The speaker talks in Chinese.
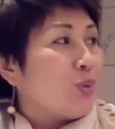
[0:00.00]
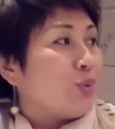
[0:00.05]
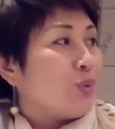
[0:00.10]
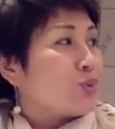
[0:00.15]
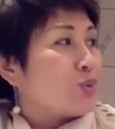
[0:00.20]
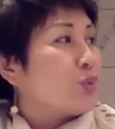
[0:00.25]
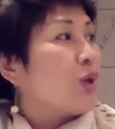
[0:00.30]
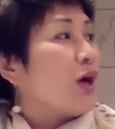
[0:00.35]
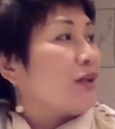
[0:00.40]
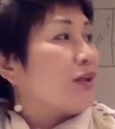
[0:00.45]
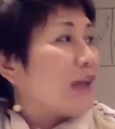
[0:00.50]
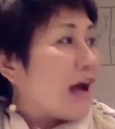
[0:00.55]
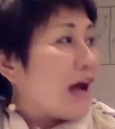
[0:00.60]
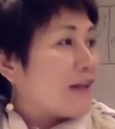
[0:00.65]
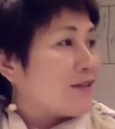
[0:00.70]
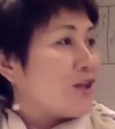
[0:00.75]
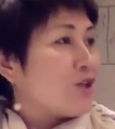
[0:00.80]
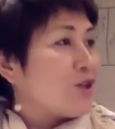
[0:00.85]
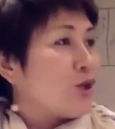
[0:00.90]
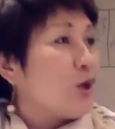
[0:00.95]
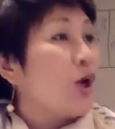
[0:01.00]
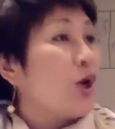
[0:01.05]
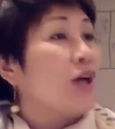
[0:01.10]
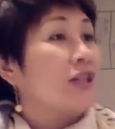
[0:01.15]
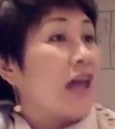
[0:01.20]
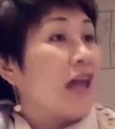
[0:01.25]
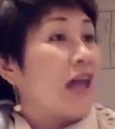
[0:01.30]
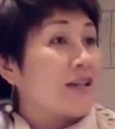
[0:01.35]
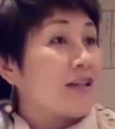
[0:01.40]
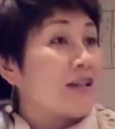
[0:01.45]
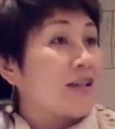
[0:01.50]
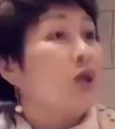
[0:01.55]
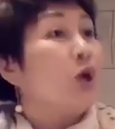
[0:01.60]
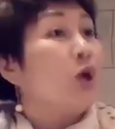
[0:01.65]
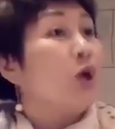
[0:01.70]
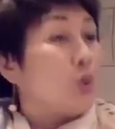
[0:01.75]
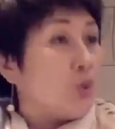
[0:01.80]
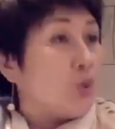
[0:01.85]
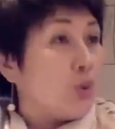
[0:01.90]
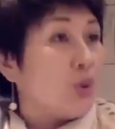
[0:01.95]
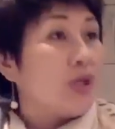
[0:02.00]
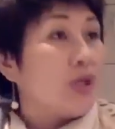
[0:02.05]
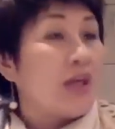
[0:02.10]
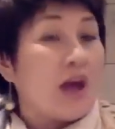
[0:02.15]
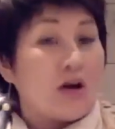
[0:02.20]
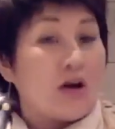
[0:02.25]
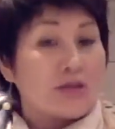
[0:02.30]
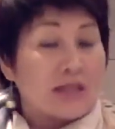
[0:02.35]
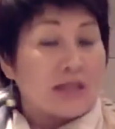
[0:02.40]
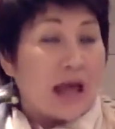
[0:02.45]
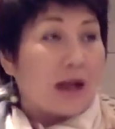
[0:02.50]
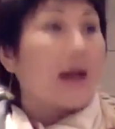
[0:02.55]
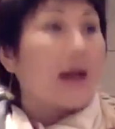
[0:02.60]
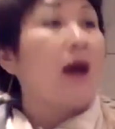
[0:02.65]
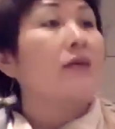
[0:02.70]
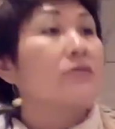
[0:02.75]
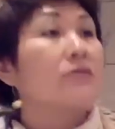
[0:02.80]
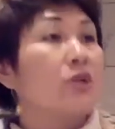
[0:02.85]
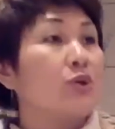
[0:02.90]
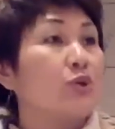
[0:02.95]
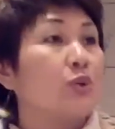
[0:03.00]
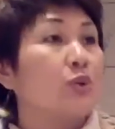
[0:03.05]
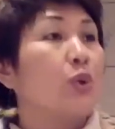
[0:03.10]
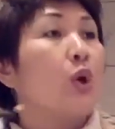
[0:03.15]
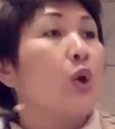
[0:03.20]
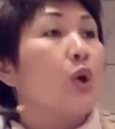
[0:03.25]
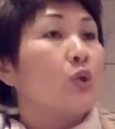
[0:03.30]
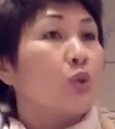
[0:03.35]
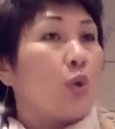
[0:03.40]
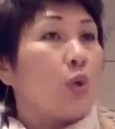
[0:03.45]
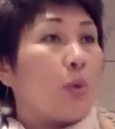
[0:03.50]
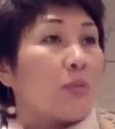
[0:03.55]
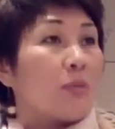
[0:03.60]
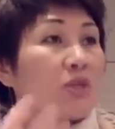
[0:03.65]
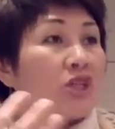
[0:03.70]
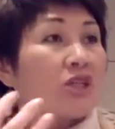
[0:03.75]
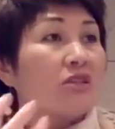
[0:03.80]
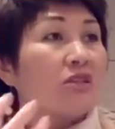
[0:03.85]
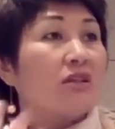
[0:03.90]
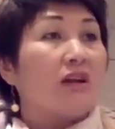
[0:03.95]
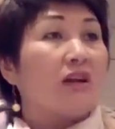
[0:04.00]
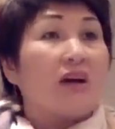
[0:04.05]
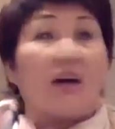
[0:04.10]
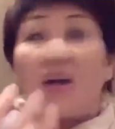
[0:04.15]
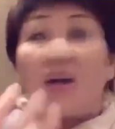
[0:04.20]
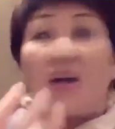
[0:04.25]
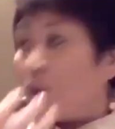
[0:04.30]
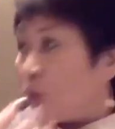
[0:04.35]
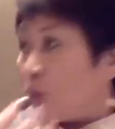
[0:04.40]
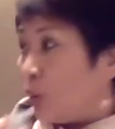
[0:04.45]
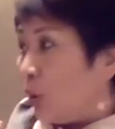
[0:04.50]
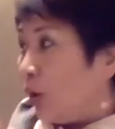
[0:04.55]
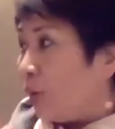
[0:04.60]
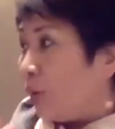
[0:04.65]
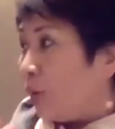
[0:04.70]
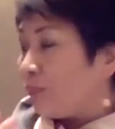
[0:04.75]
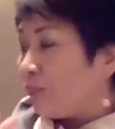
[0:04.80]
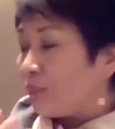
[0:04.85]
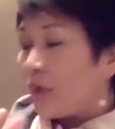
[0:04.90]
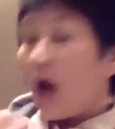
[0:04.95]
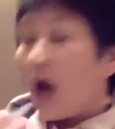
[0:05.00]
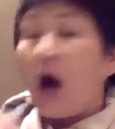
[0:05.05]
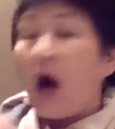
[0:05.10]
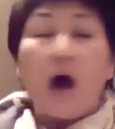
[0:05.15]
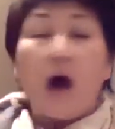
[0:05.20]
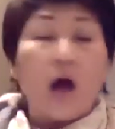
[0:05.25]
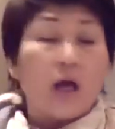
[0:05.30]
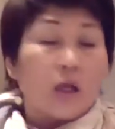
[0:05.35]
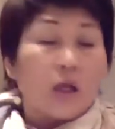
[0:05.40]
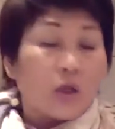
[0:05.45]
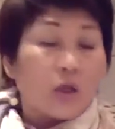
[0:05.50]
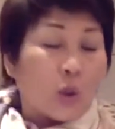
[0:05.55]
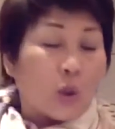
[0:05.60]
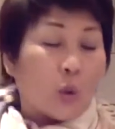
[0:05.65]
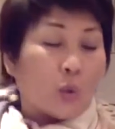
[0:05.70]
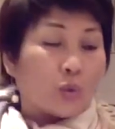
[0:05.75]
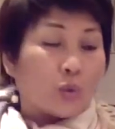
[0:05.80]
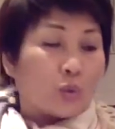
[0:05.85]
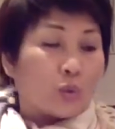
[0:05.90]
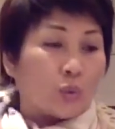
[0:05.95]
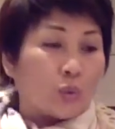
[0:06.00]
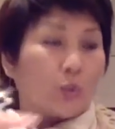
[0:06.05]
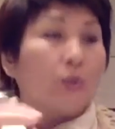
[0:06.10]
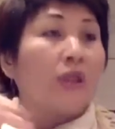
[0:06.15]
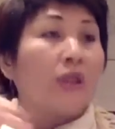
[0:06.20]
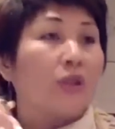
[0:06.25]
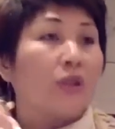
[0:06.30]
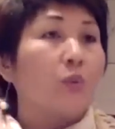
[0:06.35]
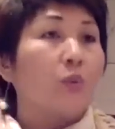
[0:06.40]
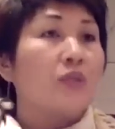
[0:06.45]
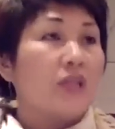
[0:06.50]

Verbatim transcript: 猪要打针，牛要打针，鱼也要撒抗生素。所以我们吃了很多。啊，有毒的东